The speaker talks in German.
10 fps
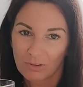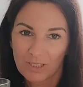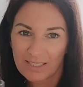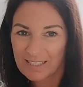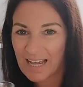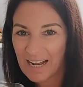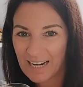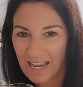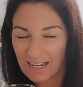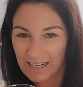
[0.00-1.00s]
Und es ist
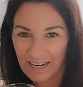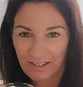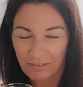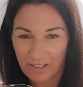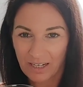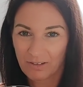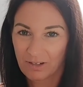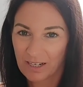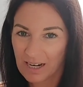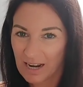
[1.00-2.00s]
halt eigentlich wirklich nur ein